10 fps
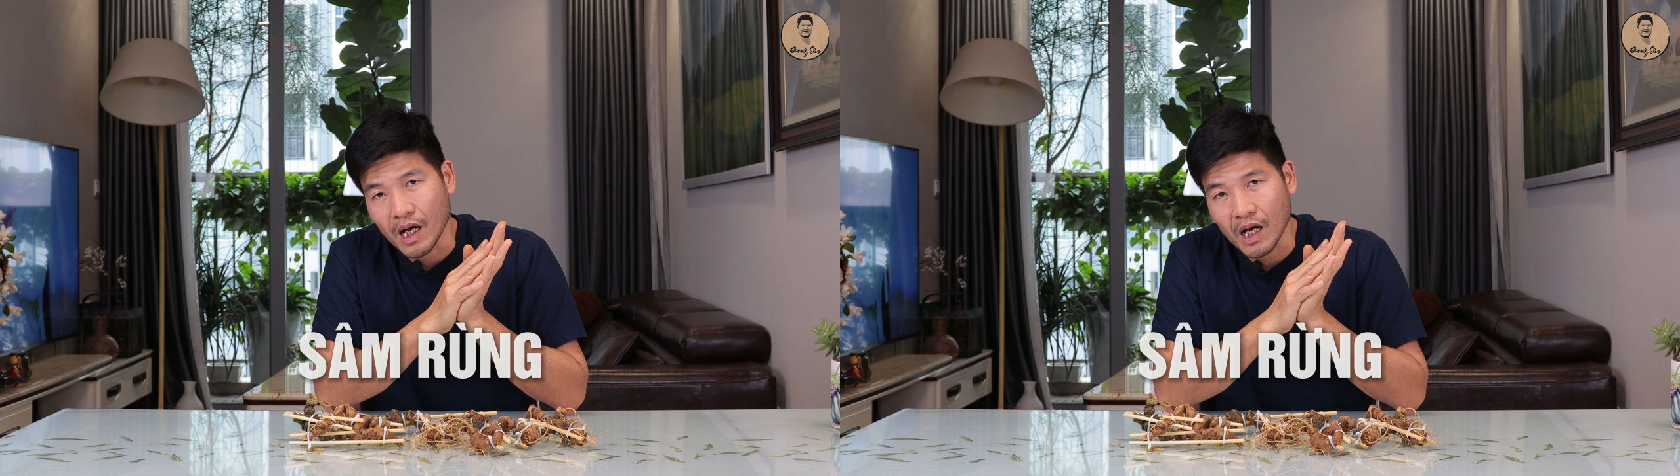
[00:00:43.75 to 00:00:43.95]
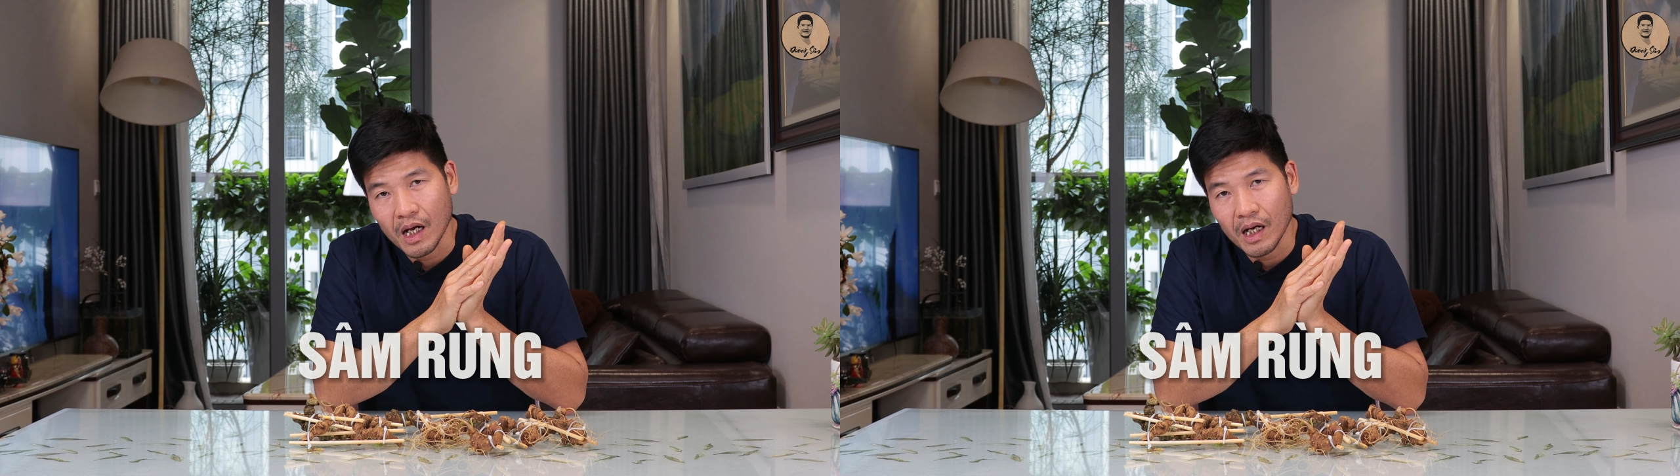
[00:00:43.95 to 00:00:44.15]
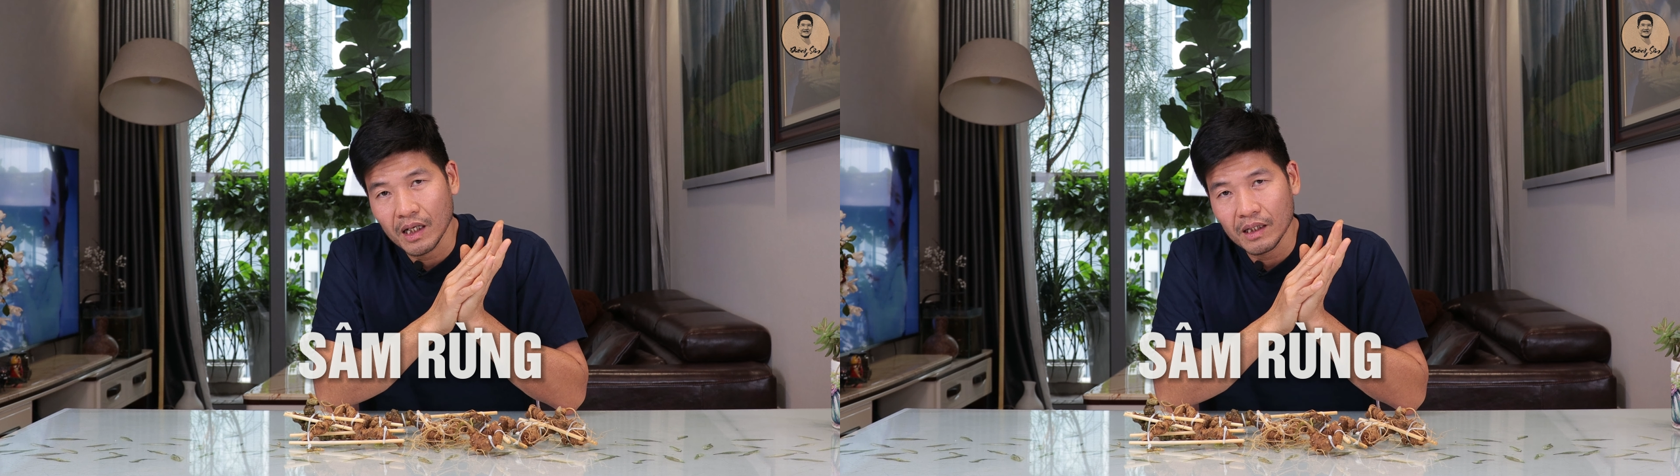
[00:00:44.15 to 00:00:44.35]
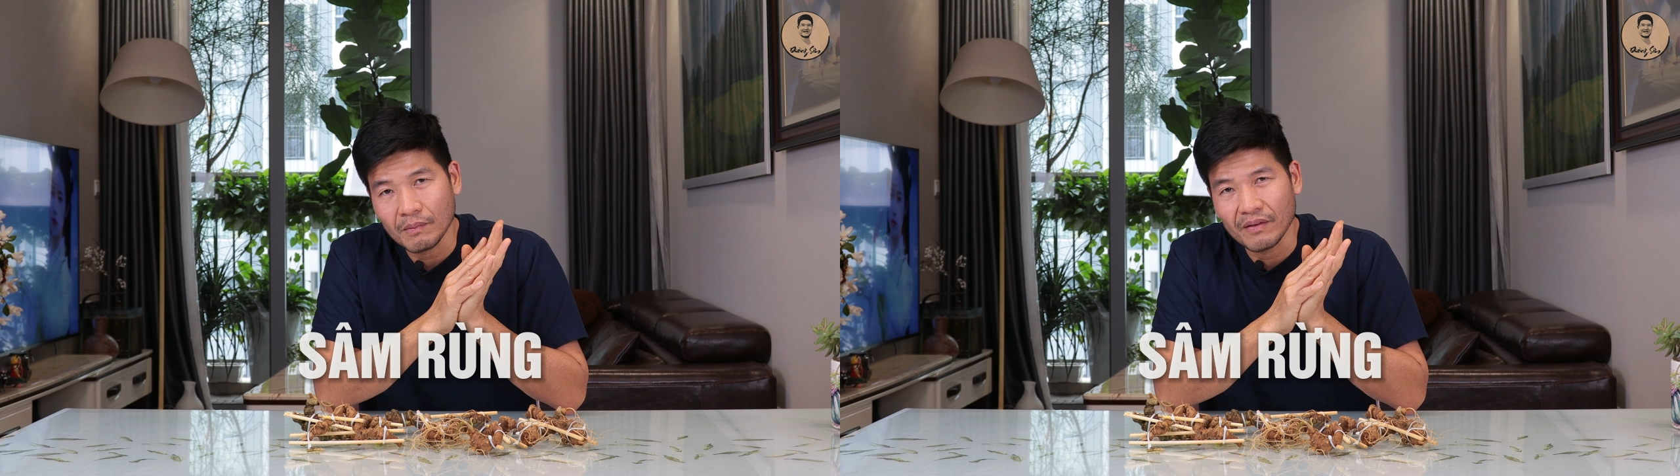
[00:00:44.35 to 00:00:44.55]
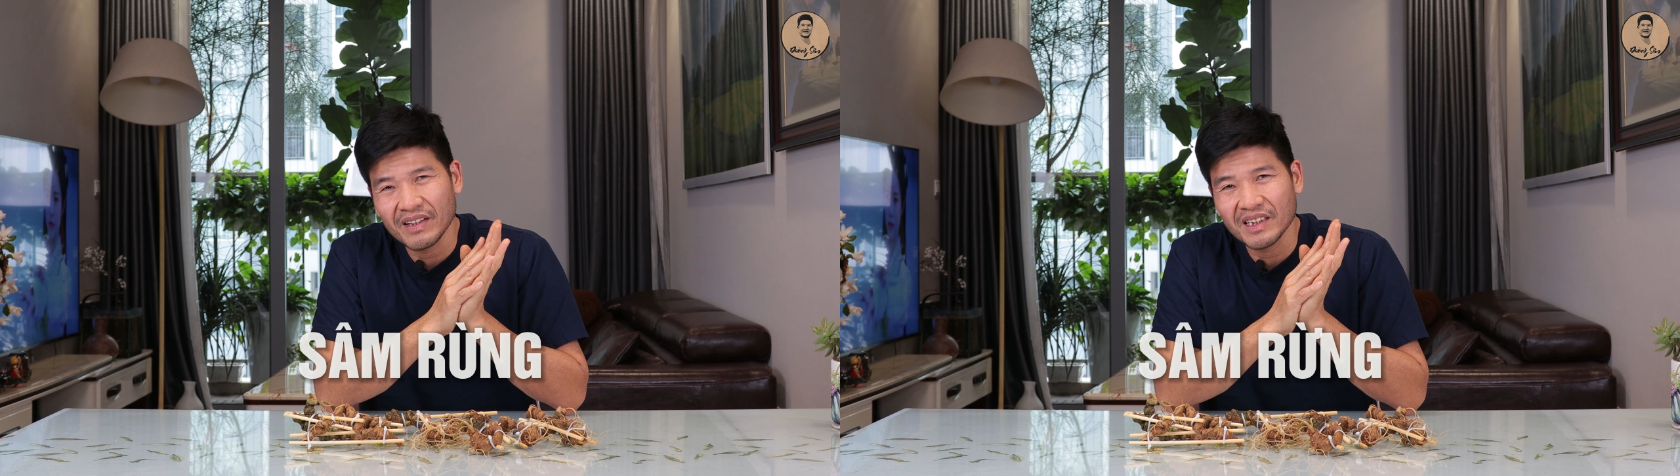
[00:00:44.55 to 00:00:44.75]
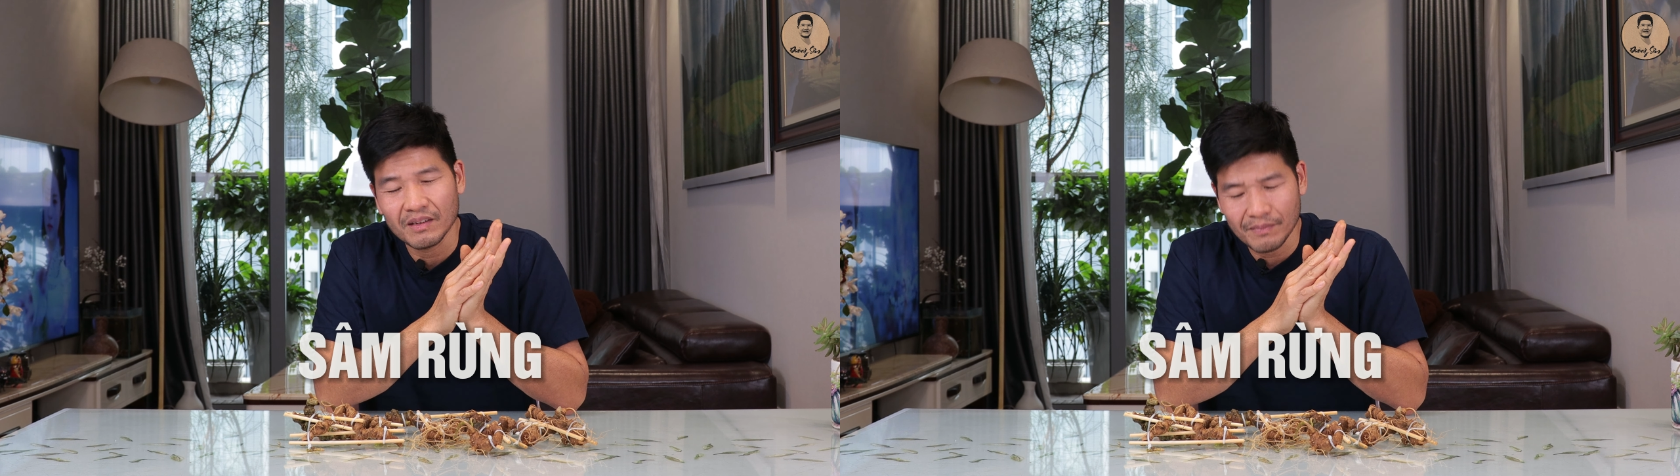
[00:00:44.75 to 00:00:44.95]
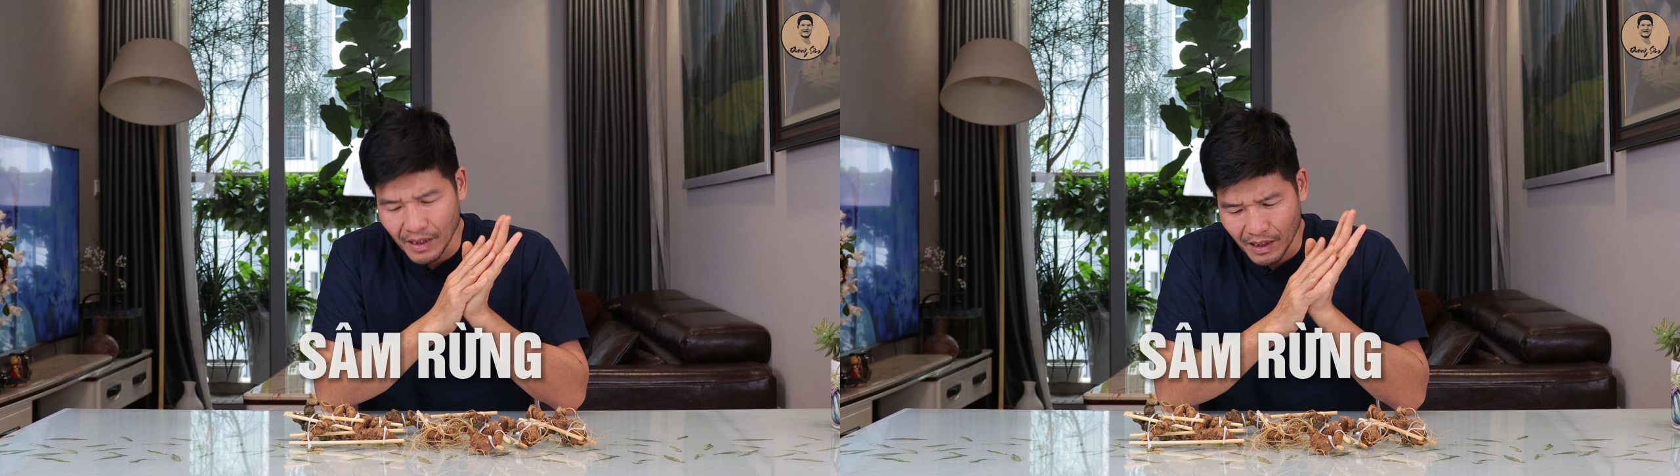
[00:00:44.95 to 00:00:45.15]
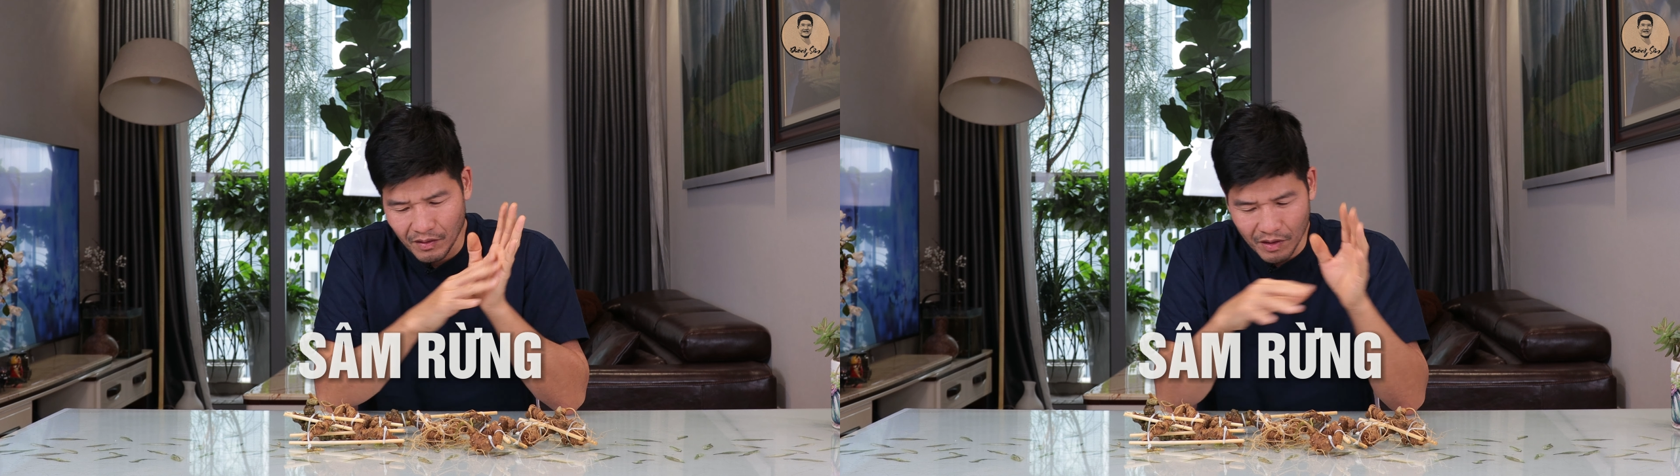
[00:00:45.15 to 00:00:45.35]
à, bởi vì sâm
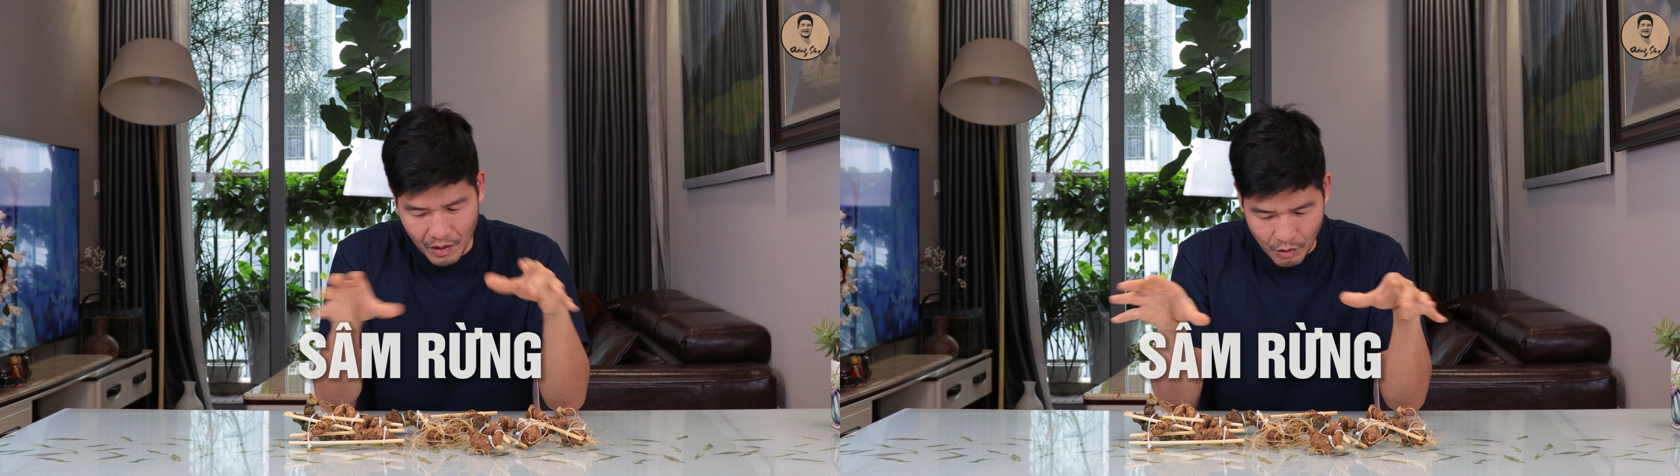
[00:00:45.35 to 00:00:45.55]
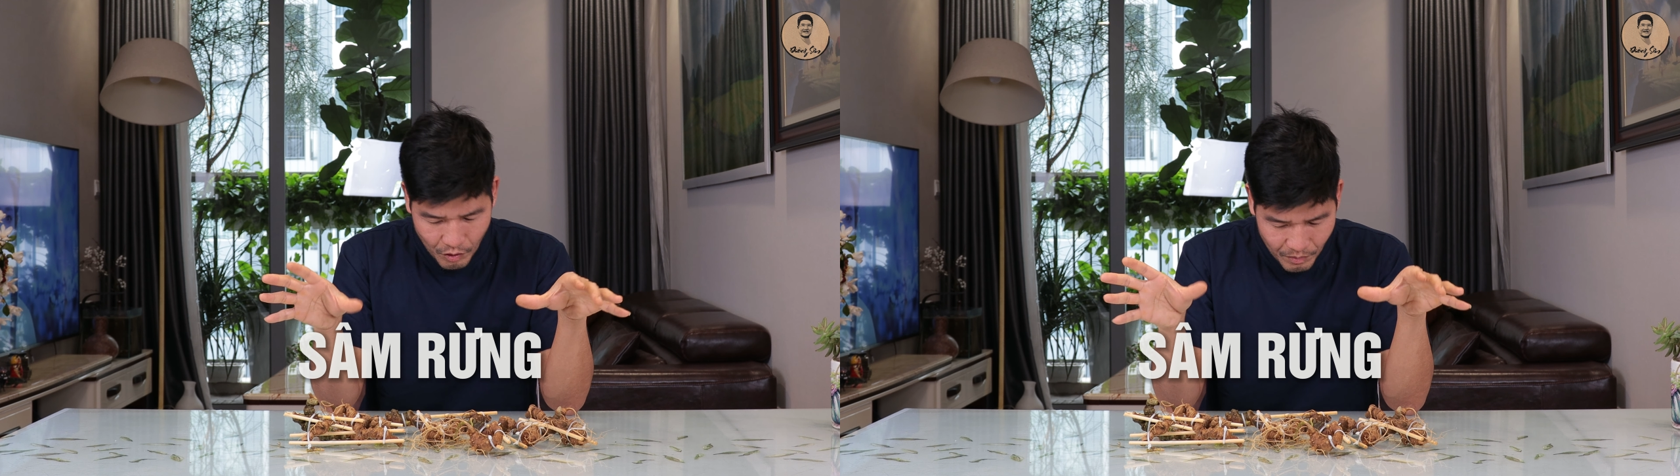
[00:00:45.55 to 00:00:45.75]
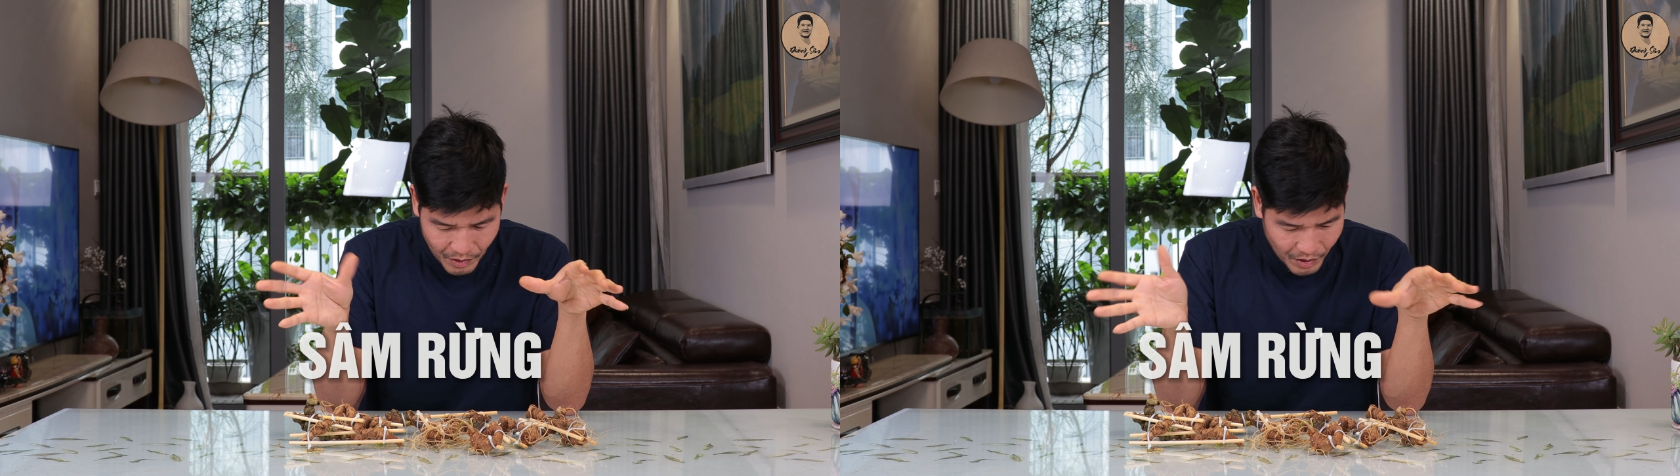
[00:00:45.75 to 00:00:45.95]
rừng nó nhiều đốt mà,